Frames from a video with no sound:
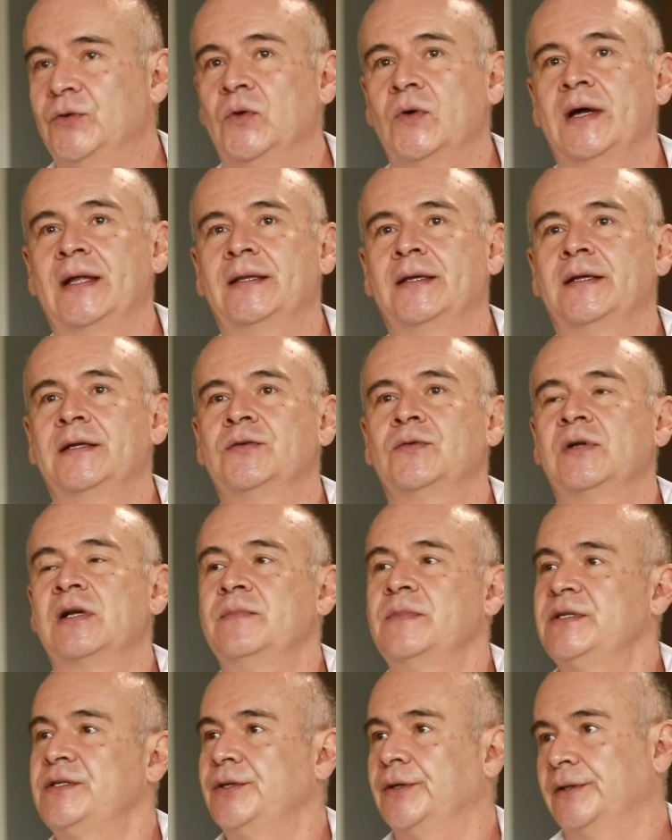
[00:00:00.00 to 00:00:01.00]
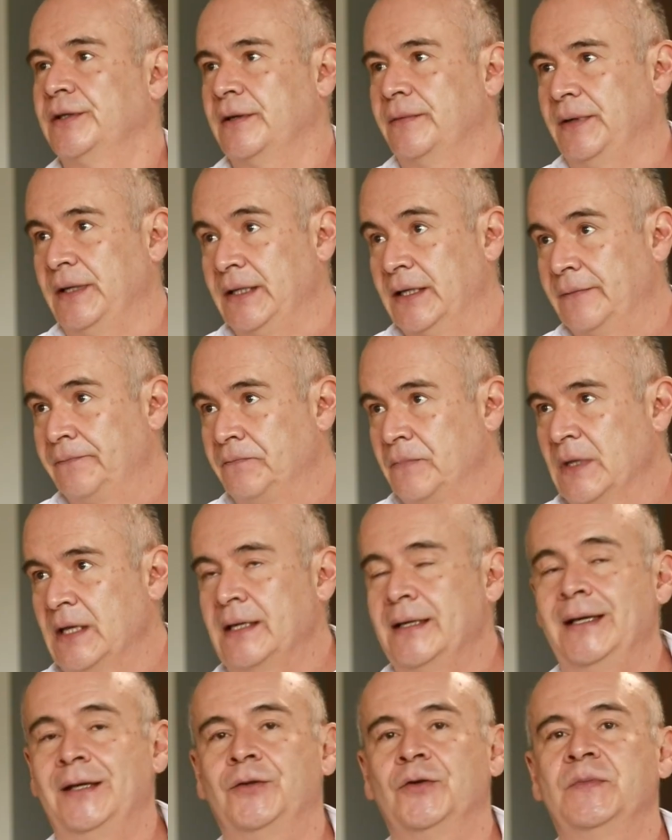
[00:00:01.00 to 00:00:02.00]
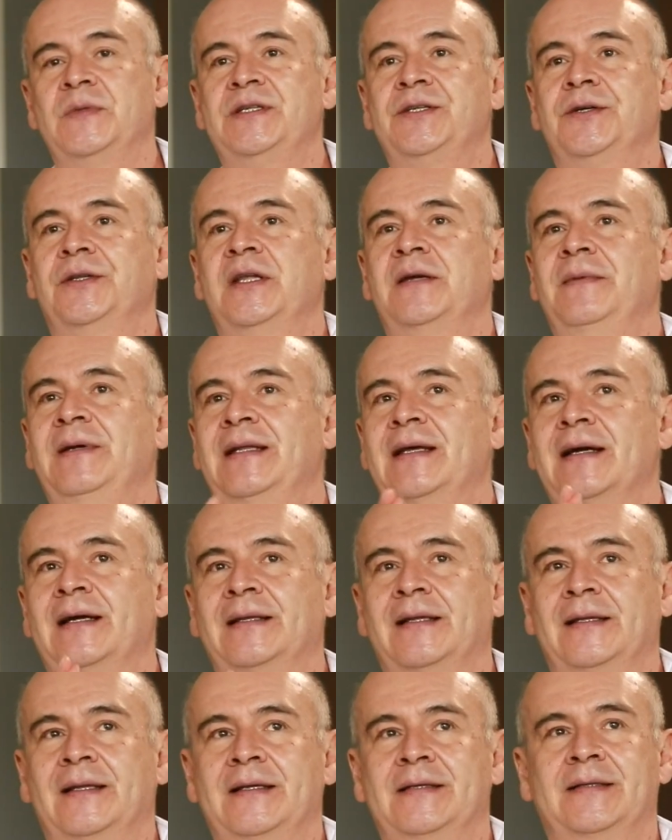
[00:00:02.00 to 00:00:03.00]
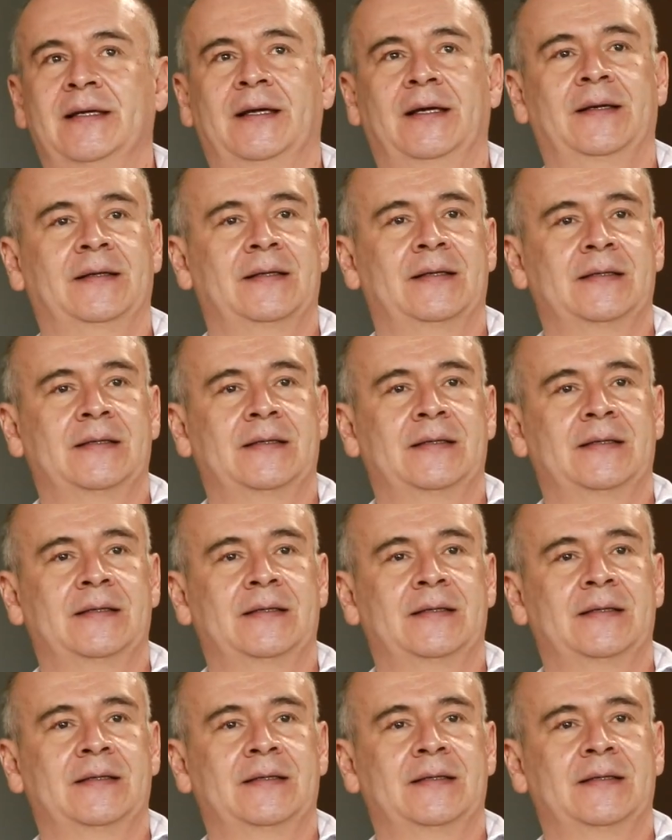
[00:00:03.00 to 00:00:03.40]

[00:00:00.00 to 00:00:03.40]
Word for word: tú ya tienes una misión de vida y tu misión de vida ya te dice,